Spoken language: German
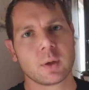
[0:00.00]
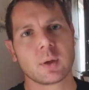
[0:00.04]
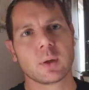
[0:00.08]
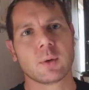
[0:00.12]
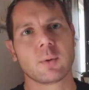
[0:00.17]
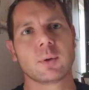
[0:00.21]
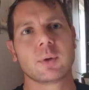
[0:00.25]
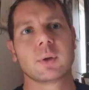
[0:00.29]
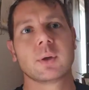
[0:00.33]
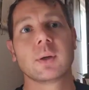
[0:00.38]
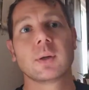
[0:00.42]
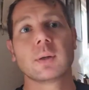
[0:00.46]

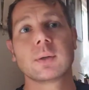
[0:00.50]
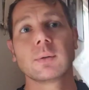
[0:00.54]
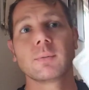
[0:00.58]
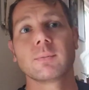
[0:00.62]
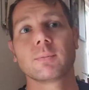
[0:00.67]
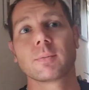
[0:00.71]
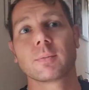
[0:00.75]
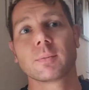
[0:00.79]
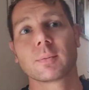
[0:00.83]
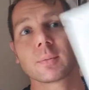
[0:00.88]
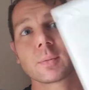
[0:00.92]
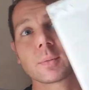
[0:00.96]
So, hier
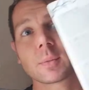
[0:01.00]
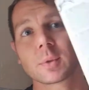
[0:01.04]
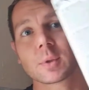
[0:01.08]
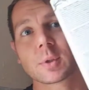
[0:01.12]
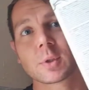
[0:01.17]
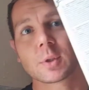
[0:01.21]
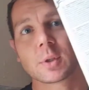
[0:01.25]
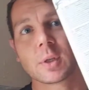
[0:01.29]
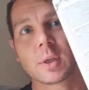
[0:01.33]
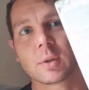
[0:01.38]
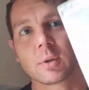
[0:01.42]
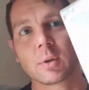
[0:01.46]
hinten
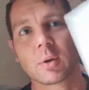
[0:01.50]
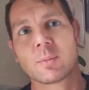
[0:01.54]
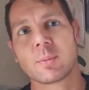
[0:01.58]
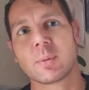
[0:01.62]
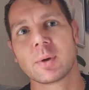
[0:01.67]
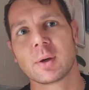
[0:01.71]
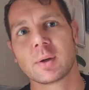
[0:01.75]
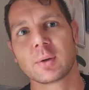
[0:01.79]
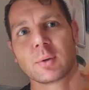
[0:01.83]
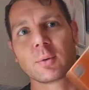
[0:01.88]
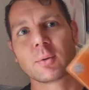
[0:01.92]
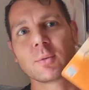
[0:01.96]
steht
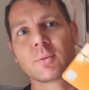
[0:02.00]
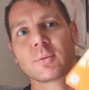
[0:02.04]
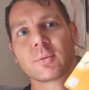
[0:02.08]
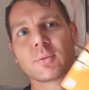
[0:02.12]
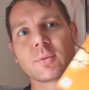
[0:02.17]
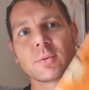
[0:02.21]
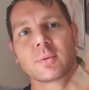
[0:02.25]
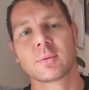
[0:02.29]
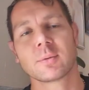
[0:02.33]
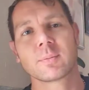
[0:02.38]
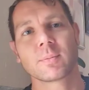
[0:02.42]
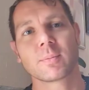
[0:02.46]
nochmal drauf.
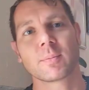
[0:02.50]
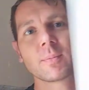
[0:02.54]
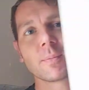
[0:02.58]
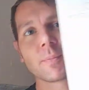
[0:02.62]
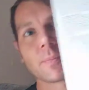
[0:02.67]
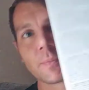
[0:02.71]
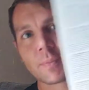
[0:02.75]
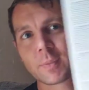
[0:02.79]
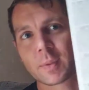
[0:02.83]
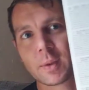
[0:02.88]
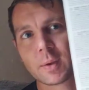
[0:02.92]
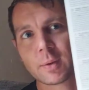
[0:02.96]

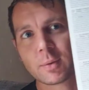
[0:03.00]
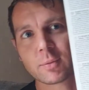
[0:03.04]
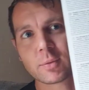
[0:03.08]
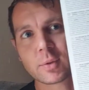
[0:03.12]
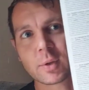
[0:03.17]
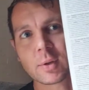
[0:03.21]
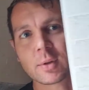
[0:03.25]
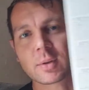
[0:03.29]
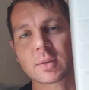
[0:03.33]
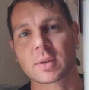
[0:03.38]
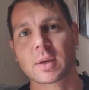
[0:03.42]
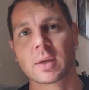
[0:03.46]
Ja, auf
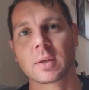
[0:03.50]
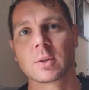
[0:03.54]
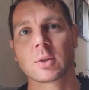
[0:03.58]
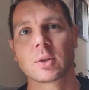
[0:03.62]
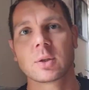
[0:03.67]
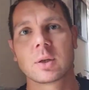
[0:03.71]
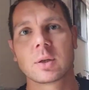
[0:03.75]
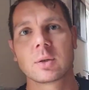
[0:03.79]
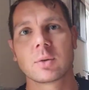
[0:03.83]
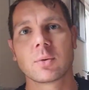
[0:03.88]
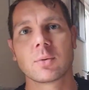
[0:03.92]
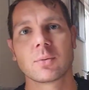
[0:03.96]
der Rückseite
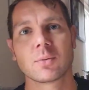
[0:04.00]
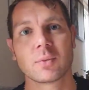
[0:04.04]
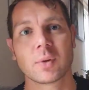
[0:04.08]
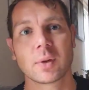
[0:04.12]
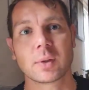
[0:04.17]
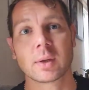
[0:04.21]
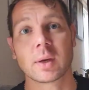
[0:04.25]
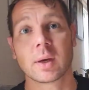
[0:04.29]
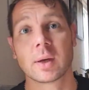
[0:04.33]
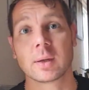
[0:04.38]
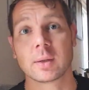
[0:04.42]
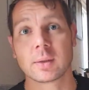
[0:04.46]
steht drauf, was
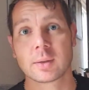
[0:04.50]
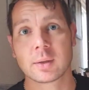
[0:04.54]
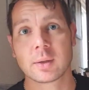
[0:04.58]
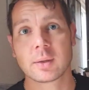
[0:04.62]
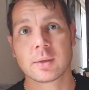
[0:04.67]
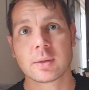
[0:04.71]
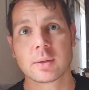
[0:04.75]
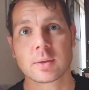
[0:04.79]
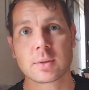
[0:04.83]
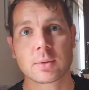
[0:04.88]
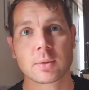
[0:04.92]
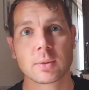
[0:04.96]
da alle drin
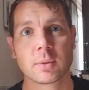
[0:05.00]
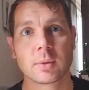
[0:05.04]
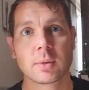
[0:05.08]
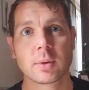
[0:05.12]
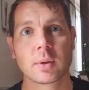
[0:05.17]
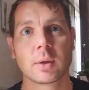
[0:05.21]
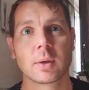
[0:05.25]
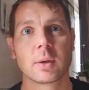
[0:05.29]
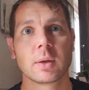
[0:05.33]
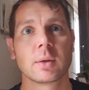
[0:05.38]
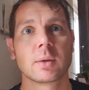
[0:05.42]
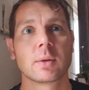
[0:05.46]
ist. Und
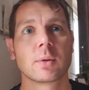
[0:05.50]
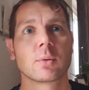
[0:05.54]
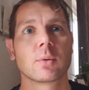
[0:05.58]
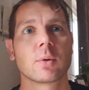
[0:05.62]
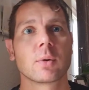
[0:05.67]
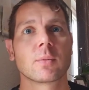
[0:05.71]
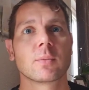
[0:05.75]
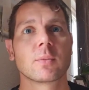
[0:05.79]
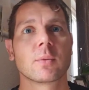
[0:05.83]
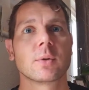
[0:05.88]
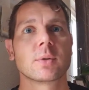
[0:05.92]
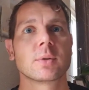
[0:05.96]
äh, das
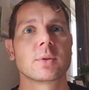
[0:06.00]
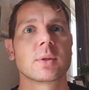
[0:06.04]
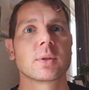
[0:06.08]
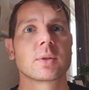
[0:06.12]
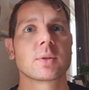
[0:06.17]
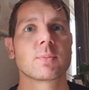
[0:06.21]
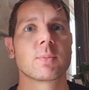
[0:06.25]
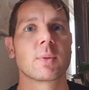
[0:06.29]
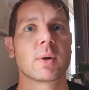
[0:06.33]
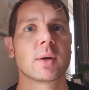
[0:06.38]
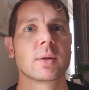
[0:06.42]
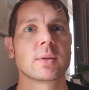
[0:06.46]
gucken wir uns
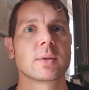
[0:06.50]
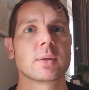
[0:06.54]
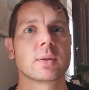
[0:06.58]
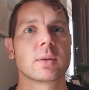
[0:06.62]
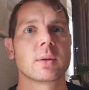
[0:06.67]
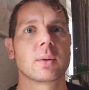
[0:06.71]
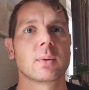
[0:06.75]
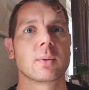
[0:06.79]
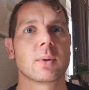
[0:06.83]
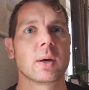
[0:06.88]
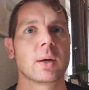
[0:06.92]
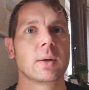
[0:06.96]
jetzt mal ins
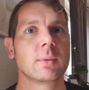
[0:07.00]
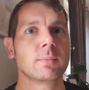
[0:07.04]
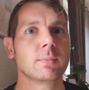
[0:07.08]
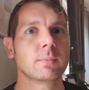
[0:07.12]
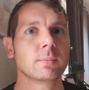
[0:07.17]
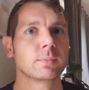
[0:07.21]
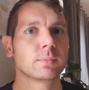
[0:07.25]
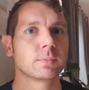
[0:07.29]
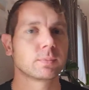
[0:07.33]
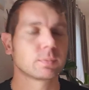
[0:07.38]
Genau an.